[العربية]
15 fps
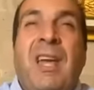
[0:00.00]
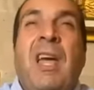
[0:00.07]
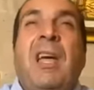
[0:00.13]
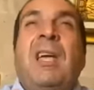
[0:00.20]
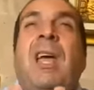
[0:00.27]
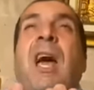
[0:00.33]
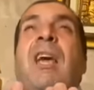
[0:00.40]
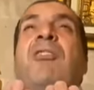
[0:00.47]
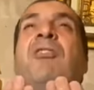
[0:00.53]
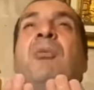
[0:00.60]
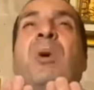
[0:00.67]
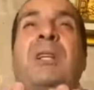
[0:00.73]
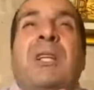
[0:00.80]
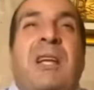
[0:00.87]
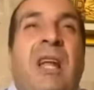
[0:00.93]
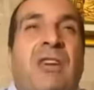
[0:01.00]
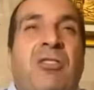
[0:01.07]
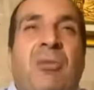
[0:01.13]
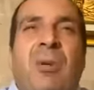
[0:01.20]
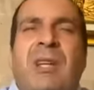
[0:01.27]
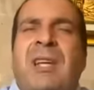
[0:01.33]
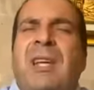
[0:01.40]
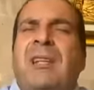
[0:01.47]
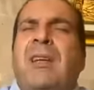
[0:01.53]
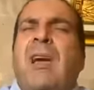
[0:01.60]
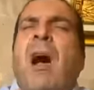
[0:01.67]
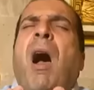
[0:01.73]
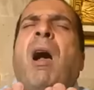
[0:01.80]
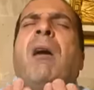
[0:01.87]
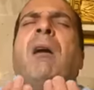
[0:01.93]
يا أجود الأجودين
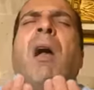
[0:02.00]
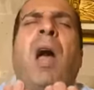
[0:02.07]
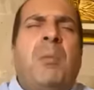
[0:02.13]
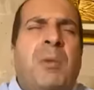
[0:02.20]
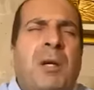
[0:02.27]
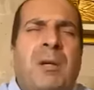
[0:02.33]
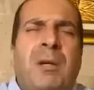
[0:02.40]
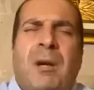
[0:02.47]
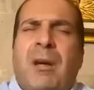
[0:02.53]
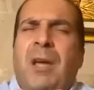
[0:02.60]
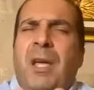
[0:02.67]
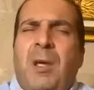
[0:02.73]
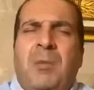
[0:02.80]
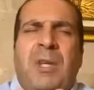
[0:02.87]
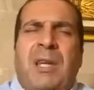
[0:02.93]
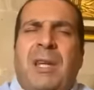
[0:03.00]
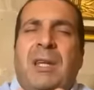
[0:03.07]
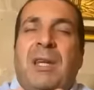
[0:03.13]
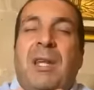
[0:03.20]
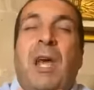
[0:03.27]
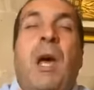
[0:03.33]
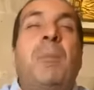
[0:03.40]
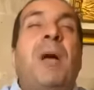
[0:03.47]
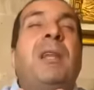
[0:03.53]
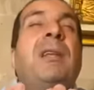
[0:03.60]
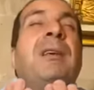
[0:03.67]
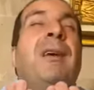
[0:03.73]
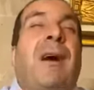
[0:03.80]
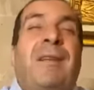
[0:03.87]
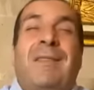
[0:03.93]
يا أرحم الراحمين يا
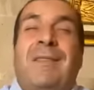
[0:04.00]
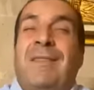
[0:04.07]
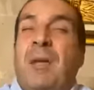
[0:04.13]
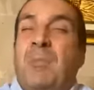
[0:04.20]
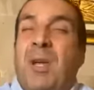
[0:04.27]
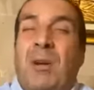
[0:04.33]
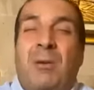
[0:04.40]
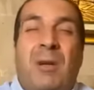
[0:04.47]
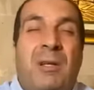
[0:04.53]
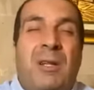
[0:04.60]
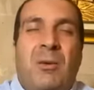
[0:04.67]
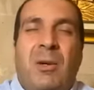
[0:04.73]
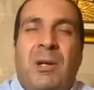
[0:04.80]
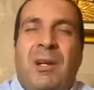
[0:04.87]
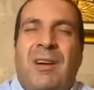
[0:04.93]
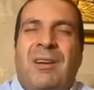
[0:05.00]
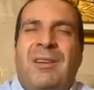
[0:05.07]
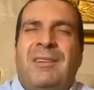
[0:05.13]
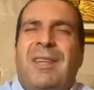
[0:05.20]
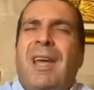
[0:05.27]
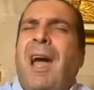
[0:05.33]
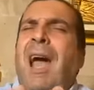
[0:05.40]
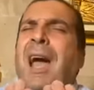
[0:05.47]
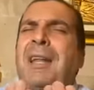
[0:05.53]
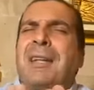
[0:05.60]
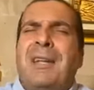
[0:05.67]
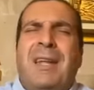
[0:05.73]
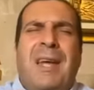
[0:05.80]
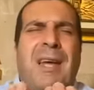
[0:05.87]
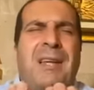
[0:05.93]
بديع السماوات والأرض يا
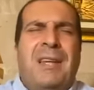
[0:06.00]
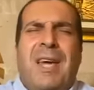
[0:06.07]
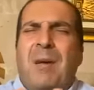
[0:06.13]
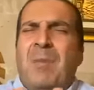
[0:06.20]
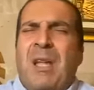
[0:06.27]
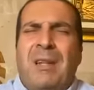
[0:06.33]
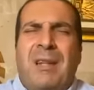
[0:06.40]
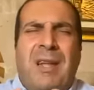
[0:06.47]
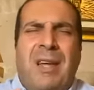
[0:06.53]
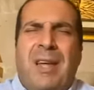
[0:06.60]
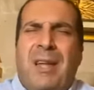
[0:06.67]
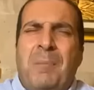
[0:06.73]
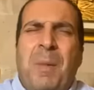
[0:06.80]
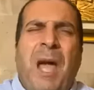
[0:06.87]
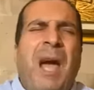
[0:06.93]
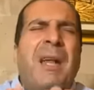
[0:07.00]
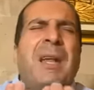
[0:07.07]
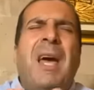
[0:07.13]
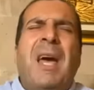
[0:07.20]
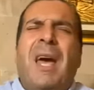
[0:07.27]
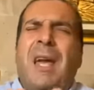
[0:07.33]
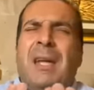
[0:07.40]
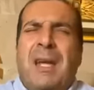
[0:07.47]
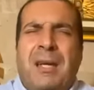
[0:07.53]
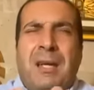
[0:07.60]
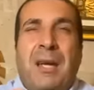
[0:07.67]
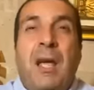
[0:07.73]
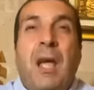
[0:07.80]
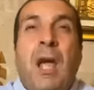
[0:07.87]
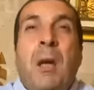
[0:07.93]
حنان يا منان بحنانك
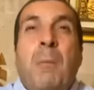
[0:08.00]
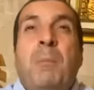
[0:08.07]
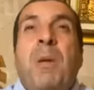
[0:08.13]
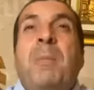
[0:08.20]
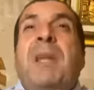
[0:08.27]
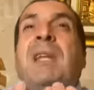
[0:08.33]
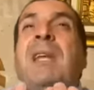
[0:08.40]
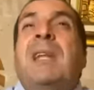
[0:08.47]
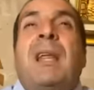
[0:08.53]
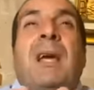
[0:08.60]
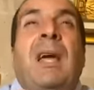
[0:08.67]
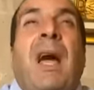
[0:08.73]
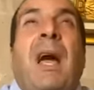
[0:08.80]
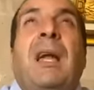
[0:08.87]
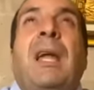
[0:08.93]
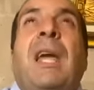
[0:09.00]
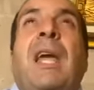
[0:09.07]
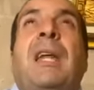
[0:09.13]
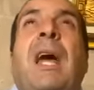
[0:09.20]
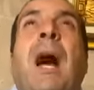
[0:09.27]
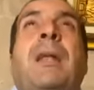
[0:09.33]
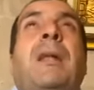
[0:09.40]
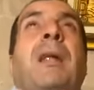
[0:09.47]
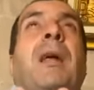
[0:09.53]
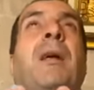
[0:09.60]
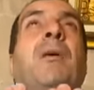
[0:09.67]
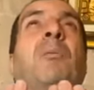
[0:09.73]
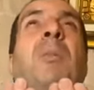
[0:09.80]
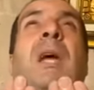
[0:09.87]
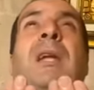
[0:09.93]
بمنتك علينا
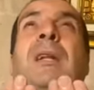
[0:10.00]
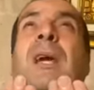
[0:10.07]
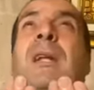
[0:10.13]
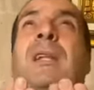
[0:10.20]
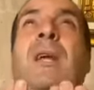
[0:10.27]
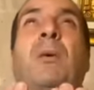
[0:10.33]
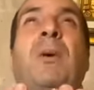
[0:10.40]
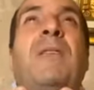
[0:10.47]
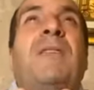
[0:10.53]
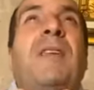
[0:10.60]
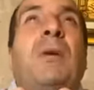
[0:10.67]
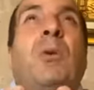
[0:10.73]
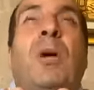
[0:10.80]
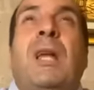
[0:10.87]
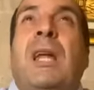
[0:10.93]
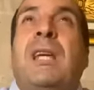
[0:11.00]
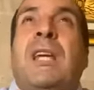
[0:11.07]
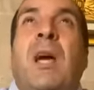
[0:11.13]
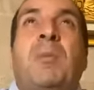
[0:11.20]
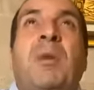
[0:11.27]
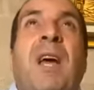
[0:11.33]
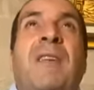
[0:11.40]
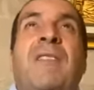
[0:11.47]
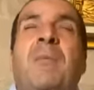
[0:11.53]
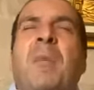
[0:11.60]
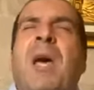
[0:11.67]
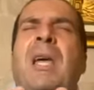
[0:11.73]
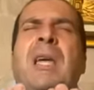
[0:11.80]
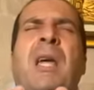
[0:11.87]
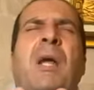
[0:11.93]
اللهم إنا نتوسل إليك
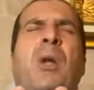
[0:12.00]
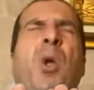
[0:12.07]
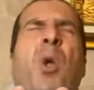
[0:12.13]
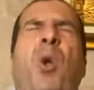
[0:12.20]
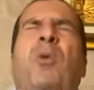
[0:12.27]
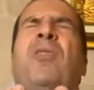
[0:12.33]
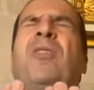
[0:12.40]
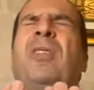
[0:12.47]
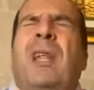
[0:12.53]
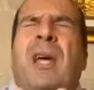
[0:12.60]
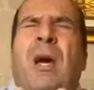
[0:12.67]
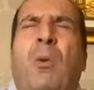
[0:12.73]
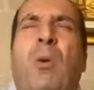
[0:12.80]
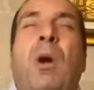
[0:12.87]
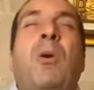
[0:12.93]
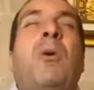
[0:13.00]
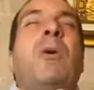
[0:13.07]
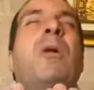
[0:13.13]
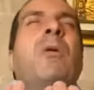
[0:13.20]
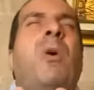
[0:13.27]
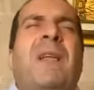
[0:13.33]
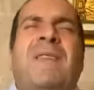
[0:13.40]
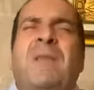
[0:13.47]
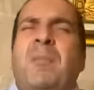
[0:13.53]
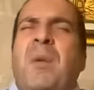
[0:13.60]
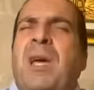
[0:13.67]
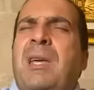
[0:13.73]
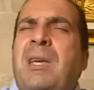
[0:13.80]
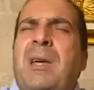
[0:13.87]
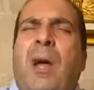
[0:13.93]
بأسمائك الحسنى وكل
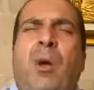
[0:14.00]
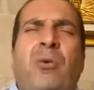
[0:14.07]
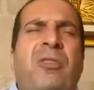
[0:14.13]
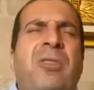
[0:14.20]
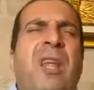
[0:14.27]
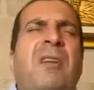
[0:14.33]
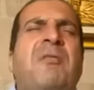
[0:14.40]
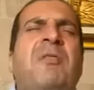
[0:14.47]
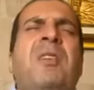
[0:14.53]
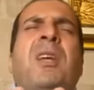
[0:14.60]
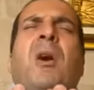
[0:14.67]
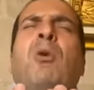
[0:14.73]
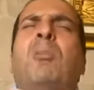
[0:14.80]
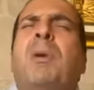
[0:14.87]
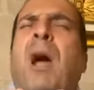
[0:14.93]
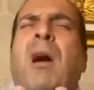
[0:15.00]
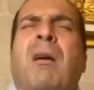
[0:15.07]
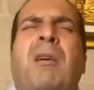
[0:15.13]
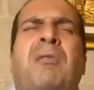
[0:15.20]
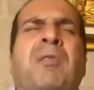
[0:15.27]
أسمائك حسنى في يوم عرفة